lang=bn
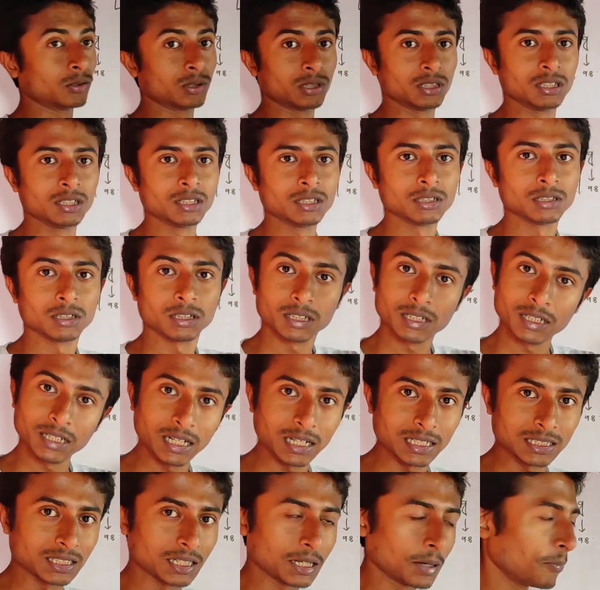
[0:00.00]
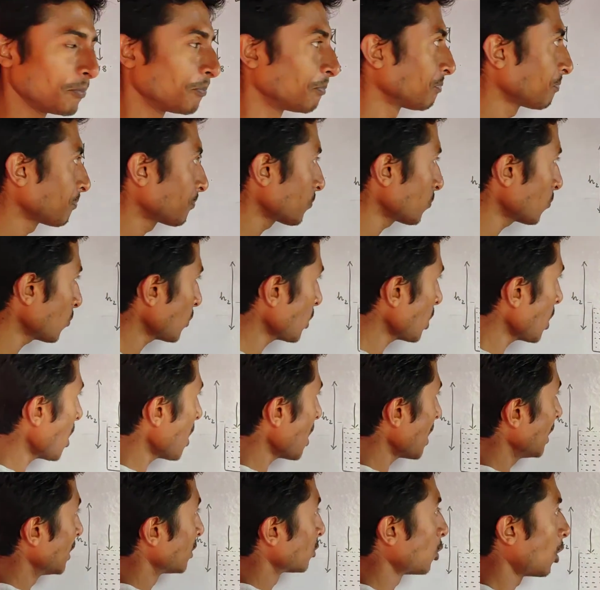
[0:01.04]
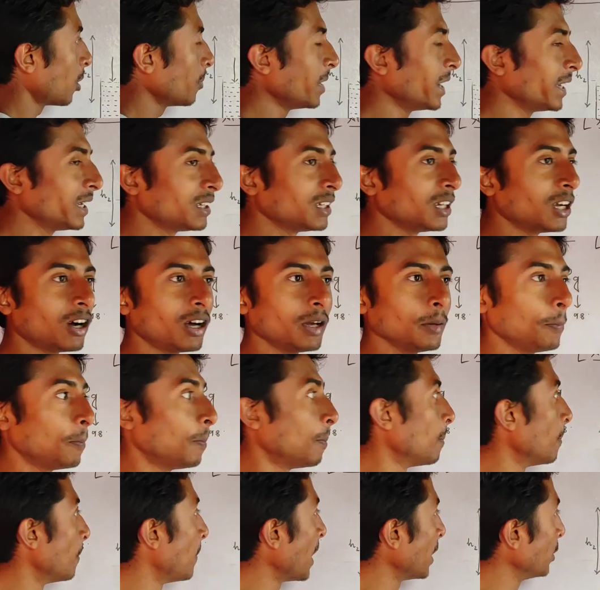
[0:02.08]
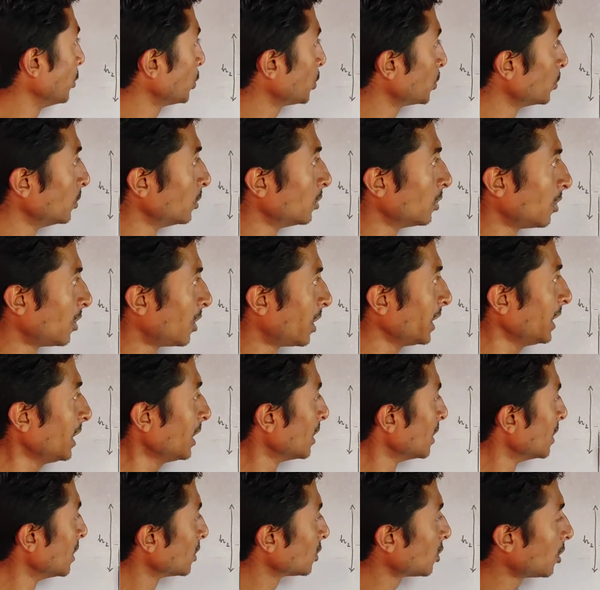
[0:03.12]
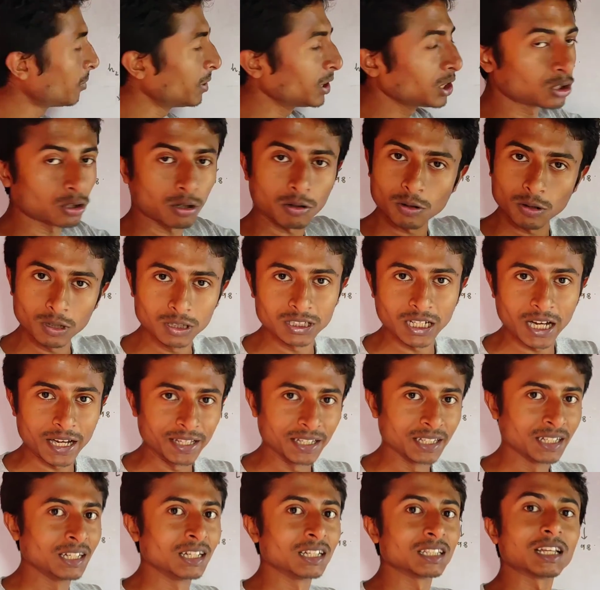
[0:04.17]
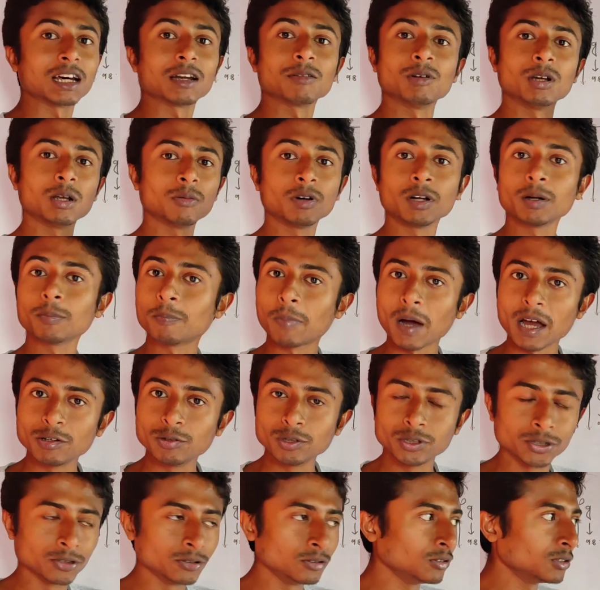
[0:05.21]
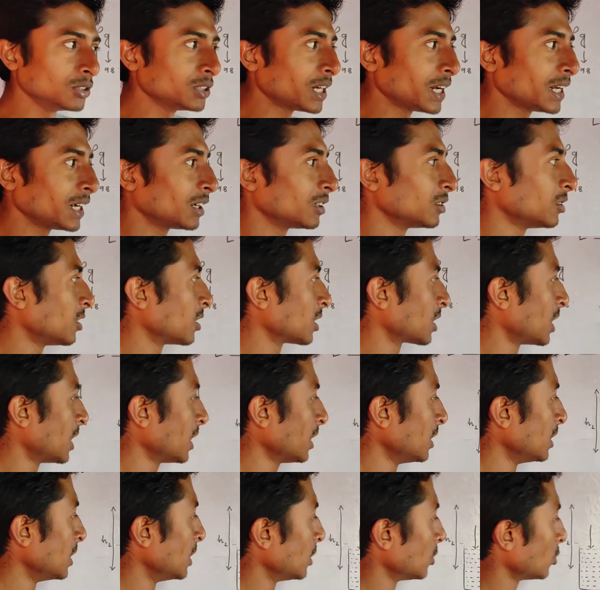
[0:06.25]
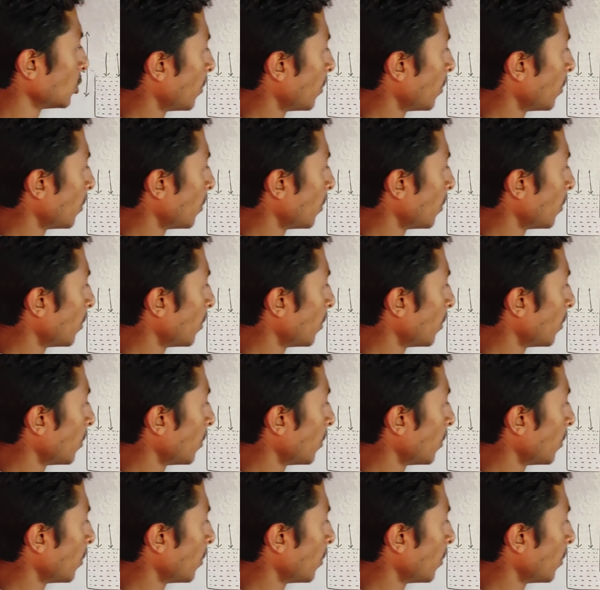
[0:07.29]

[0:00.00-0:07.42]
করি ঠিক আছে তবেই কি হয় বায়ু শূন্য হয় তবেই তরল যায় তার মানে আমার বায়ু শূন্য জায়গা দরকার তো